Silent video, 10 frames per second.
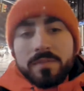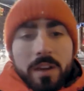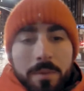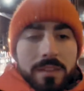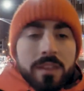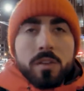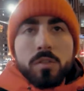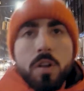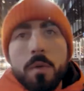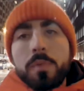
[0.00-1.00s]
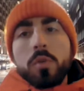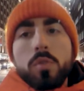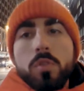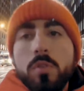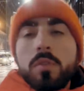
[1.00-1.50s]
veramente io non ho
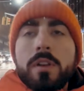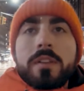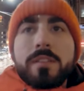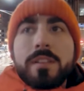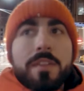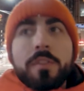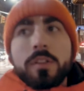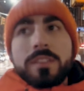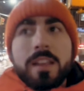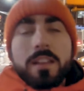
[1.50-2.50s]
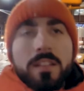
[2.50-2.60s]
più la forza